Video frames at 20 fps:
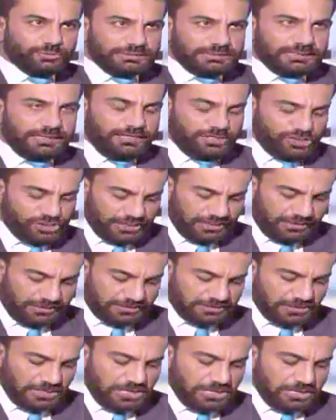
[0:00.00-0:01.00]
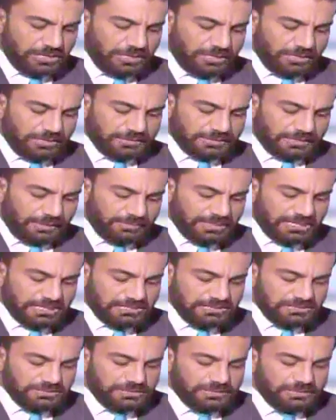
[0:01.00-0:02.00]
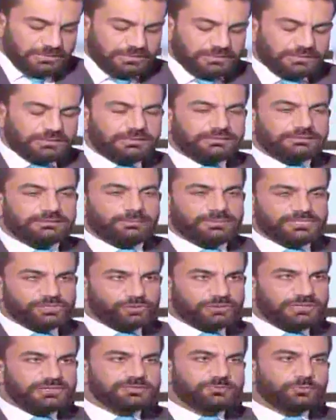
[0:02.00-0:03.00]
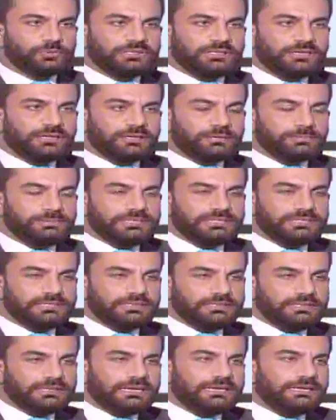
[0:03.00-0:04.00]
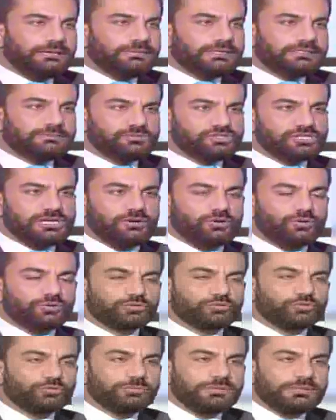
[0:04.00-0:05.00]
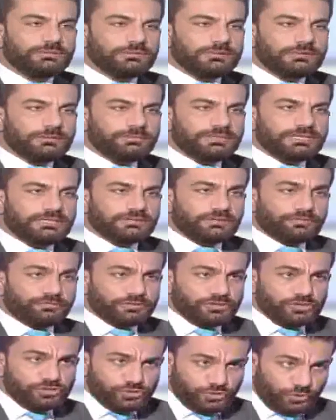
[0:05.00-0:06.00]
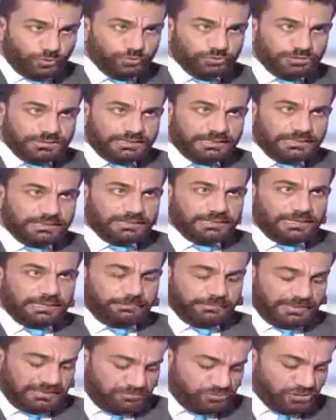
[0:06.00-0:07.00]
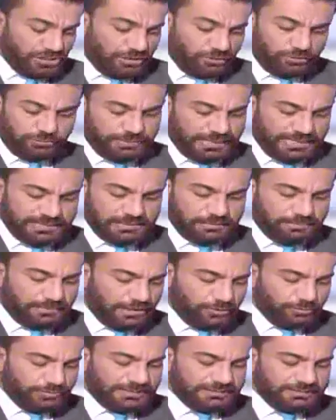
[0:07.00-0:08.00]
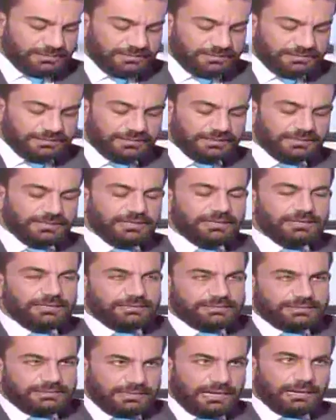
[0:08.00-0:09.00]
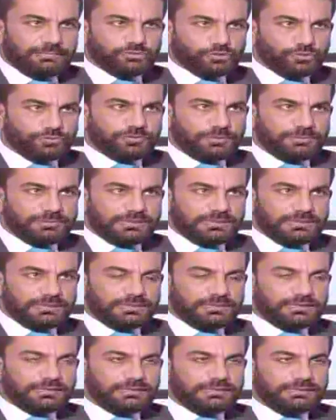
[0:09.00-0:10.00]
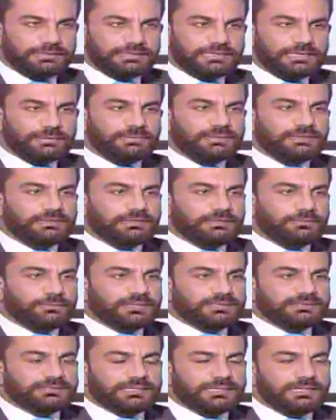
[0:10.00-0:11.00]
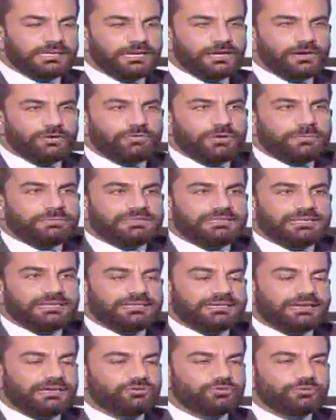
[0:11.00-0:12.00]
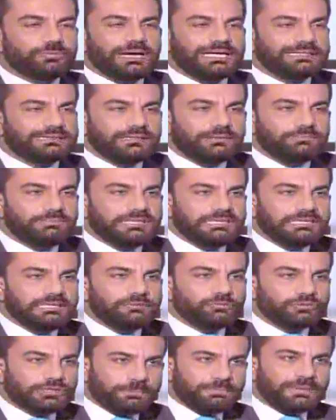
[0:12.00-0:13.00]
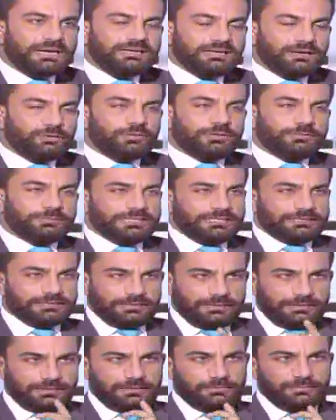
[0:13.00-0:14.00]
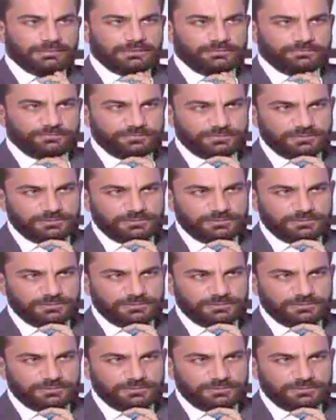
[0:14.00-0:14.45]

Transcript: وانتهى الشهر آه، كمان آه، تمسك حزب الله بالعماد ميشيل عون كوبل برفض الصعود للعماد ميشيل عون بحسب معلومات اللي كنا عم نشوفها بالايام الماضيه نعم. وبالتالي كانه بعدنا بالمربع الاول بهذا الملف